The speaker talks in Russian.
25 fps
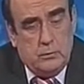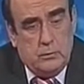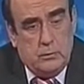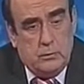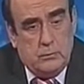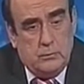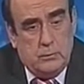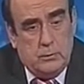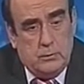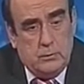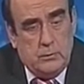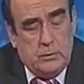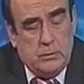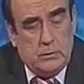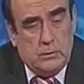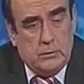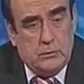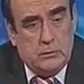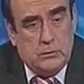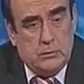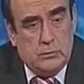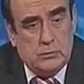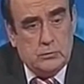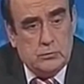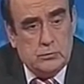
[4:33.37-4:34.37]

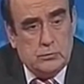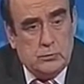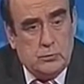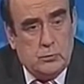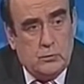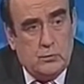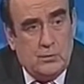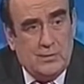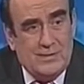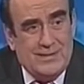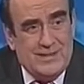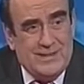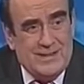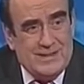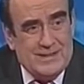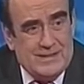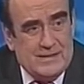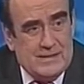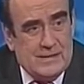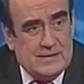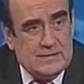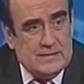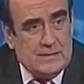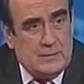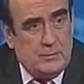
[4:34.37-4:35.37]
момент, что
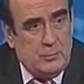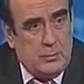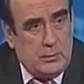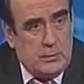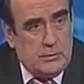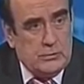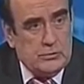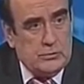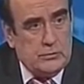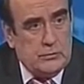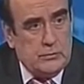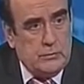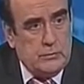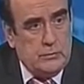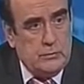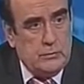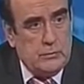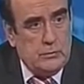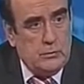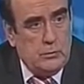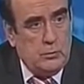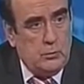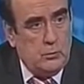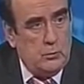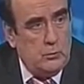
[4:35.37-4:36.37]
нельзя запрашивать
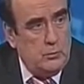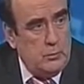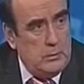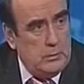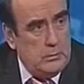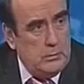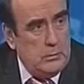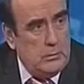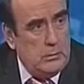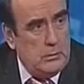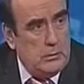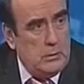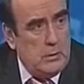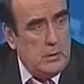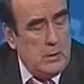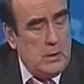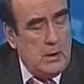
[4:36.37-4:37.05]
документы,